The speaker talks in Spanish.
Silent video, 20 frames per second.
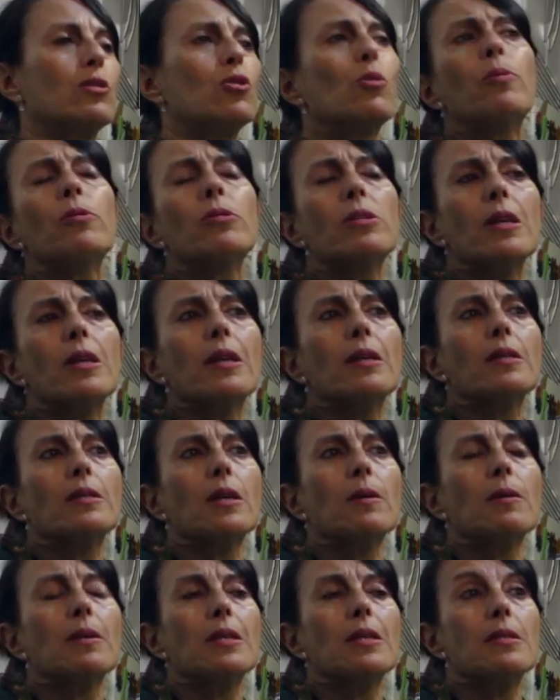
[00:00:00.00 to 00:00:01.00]
Supuse que
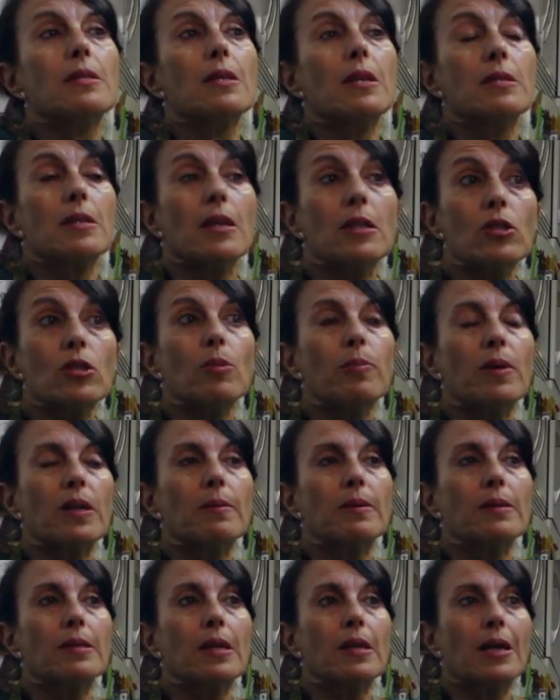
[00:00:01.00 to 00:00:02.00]
estaban ensayando
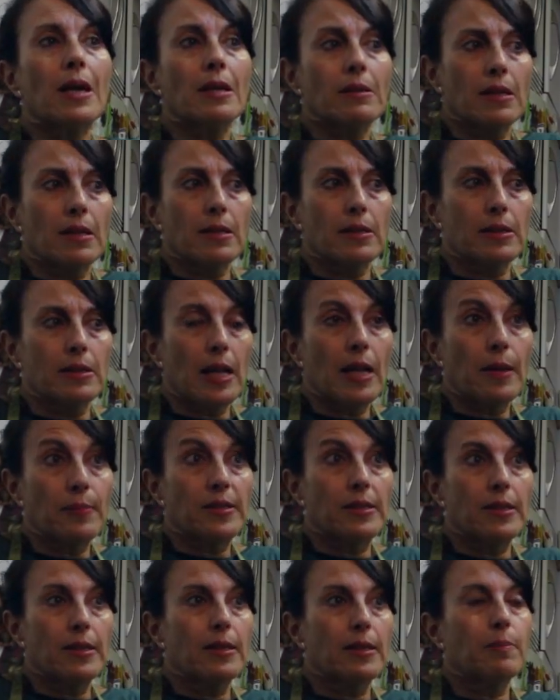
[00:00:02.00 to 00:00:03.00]
para meter gags de
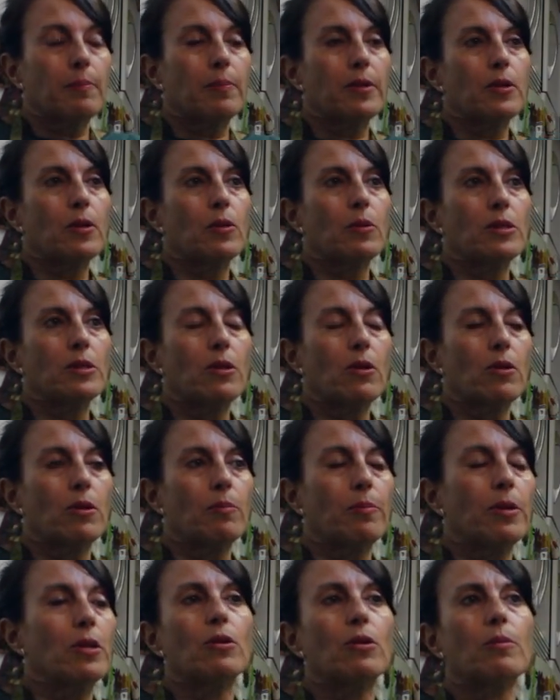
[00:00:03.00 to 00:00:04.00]
slapstick, pero cuando
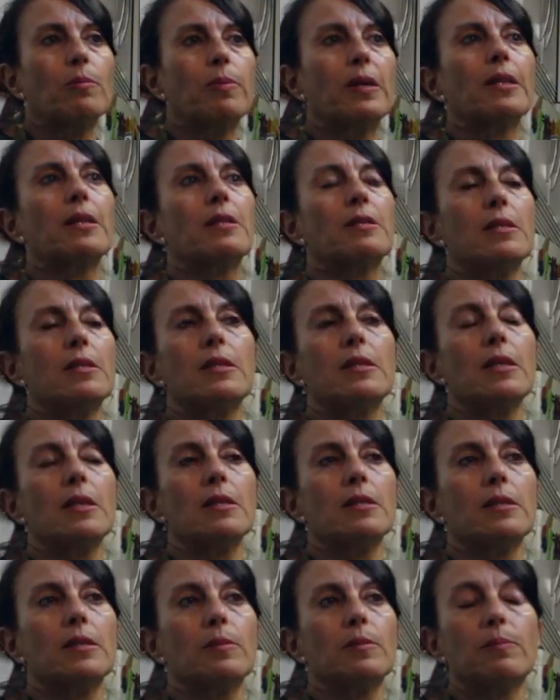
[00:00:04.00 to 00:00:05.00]
rompieron un par de
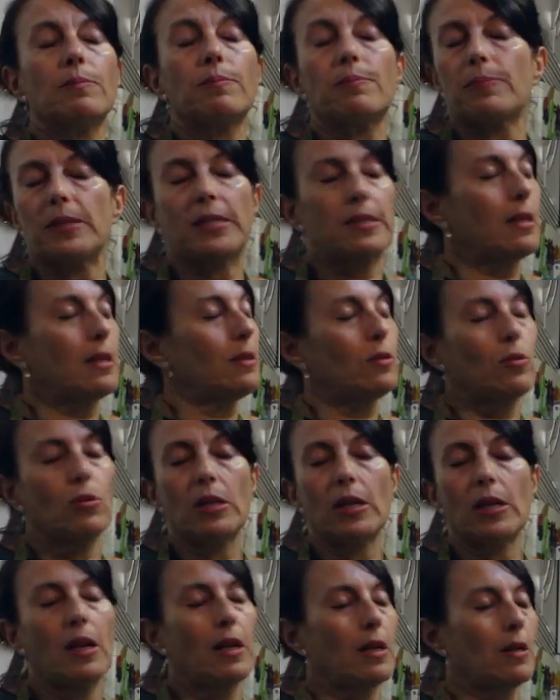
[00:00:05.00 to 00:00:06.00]
sillas empecé a
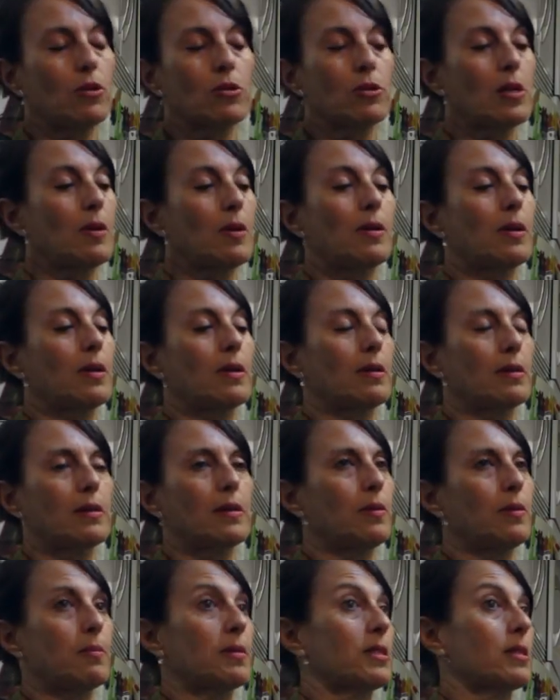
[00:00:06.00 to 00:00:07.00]
intuir que la cosa
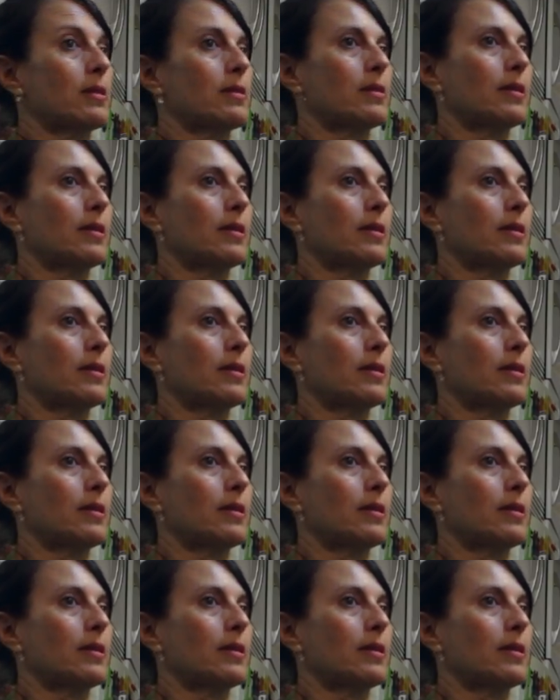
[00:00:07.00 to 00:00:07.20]
iba más